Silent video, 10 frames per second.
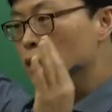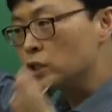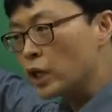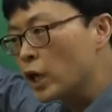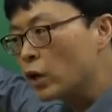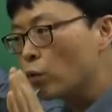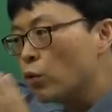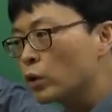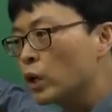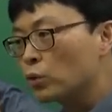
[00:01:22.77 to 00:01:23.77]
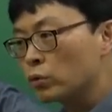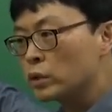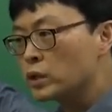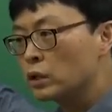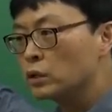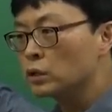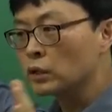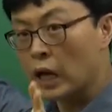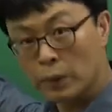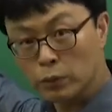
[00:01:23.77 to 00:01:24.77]
제 공개 동영상은
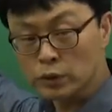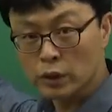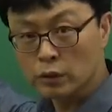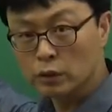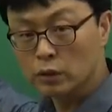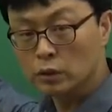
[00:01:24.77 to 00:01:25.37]
다 보세요